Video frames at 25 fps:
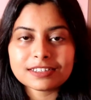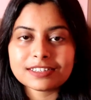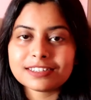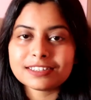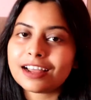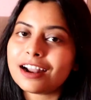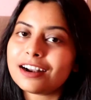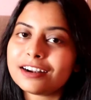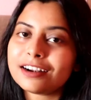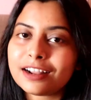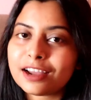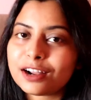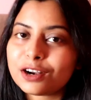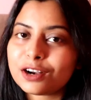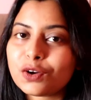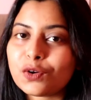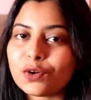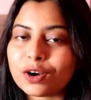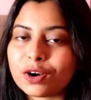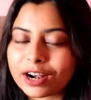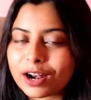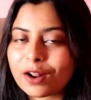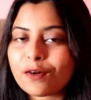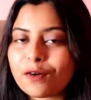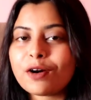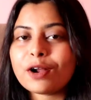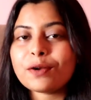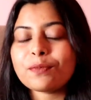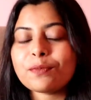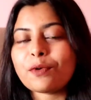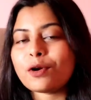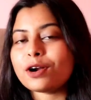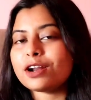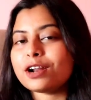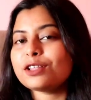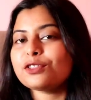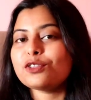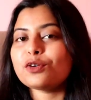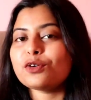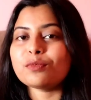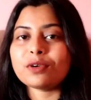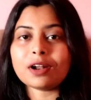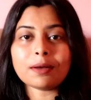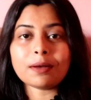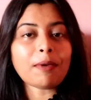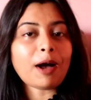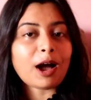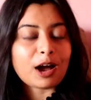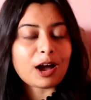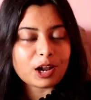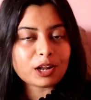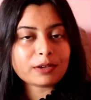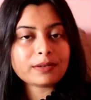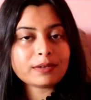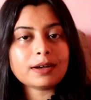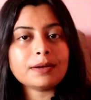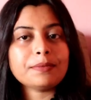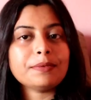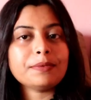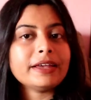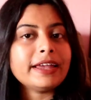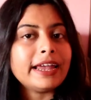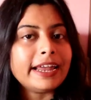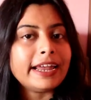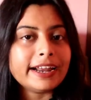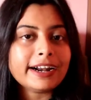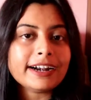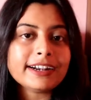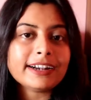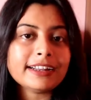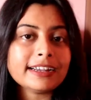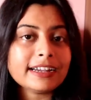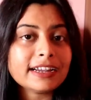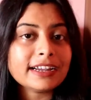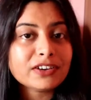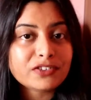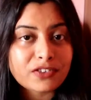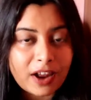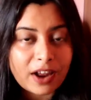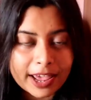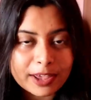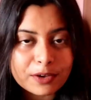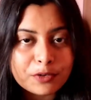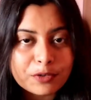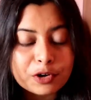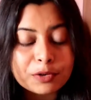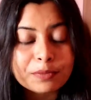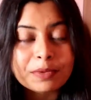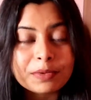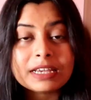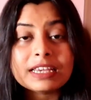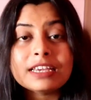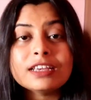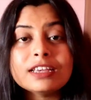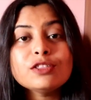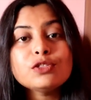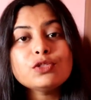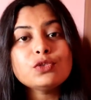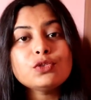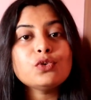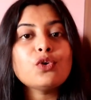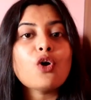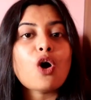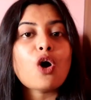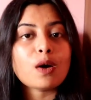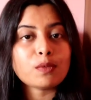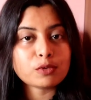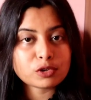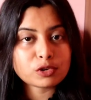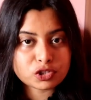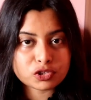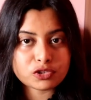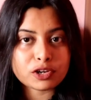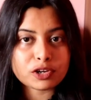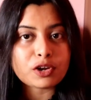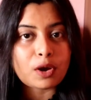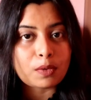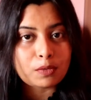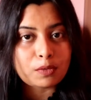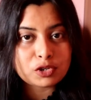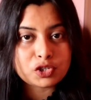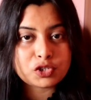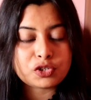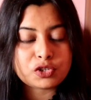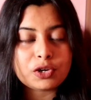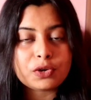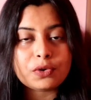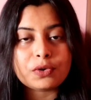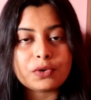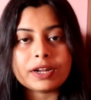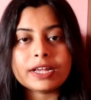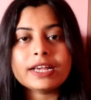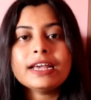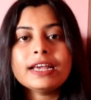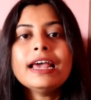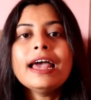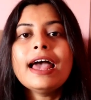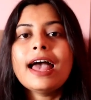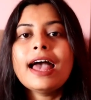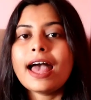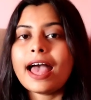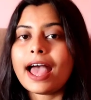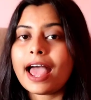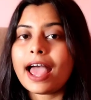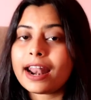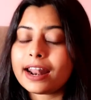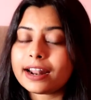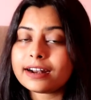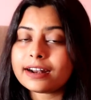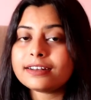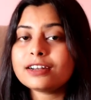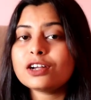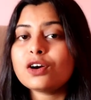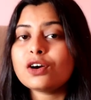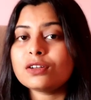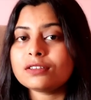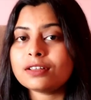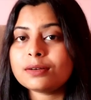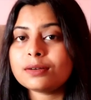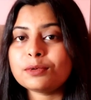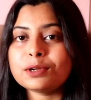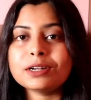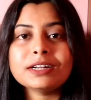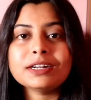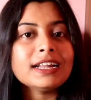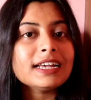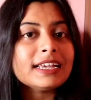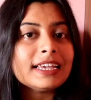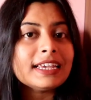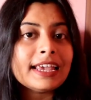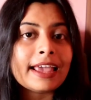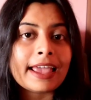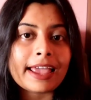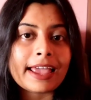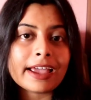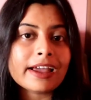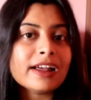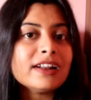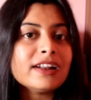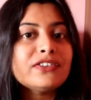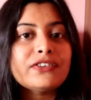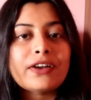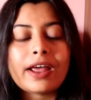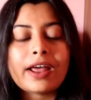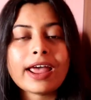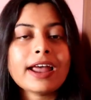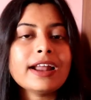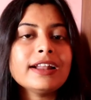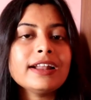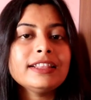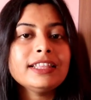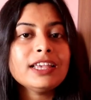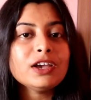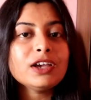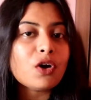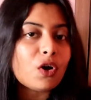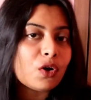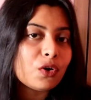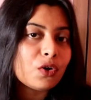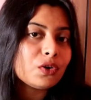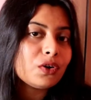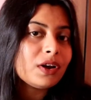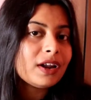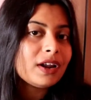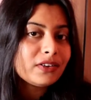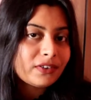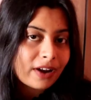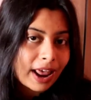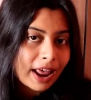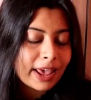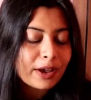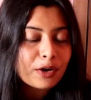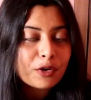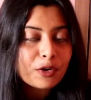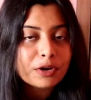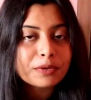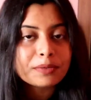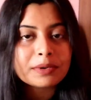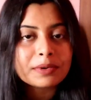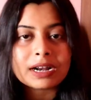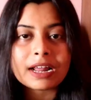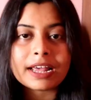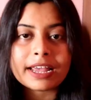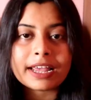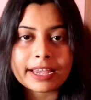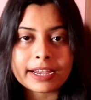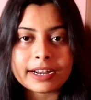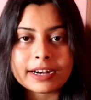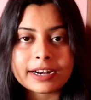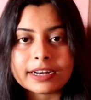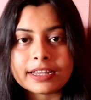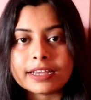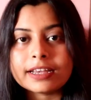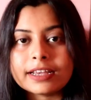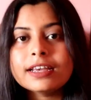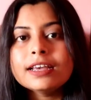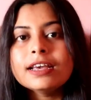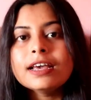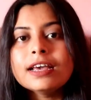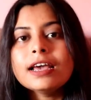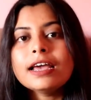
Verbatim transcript: স্নান ঠান করে নেওয়ার পরে তোমরা ভালোভাবে হেয়ারটাকে ড্রাই করবে কিন্তু অবশ্যই অবশ্যই করে আর একটা কথা বলে রাখি হেয়ার ড্রায়ার দিয়ে কখনোই ড্রাই করবে না হেয়ারকে